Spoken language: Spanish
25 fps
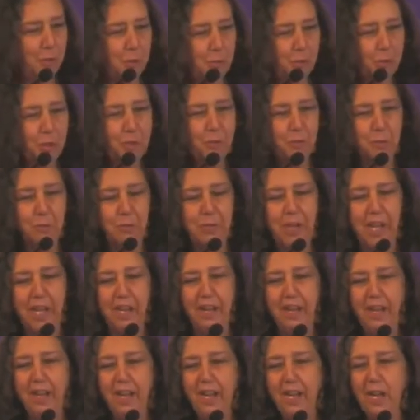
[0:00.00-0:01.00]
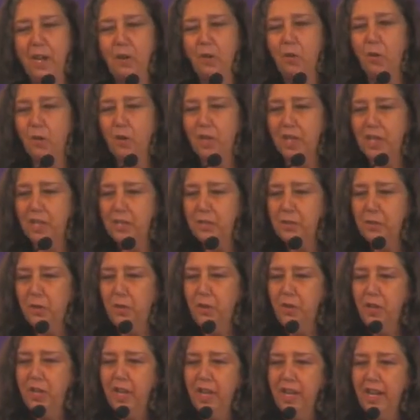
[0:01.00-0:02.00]
yo estuve en el
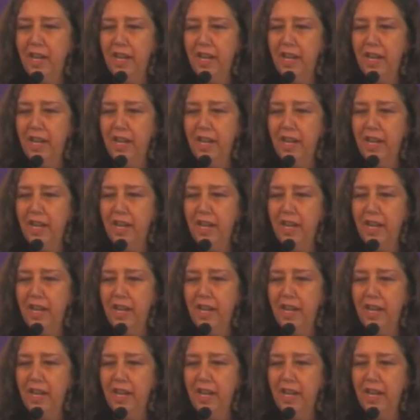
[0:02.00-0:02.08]
Congreso,